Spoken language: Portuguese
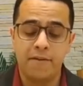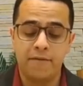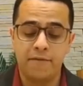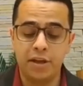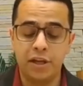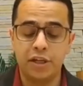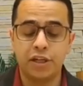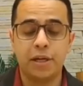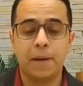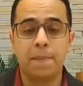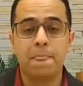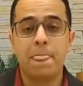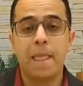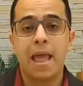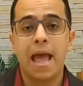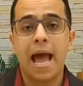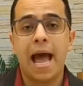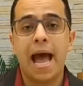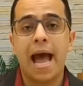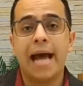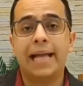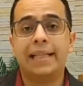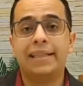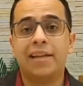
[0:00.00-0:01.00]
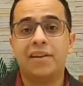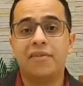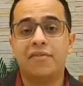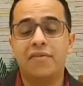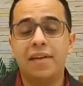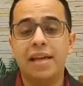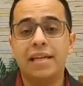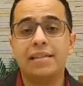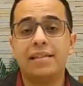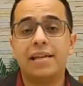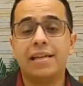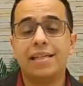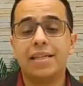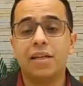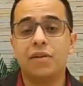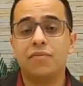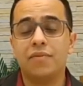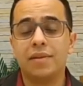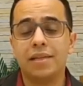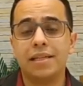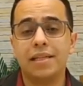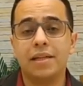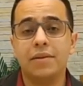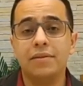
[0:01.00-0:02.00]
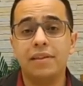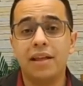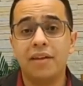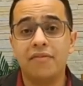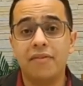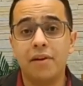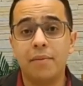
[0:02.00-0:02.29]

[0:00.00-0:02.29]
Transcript: Veja, através da salvação da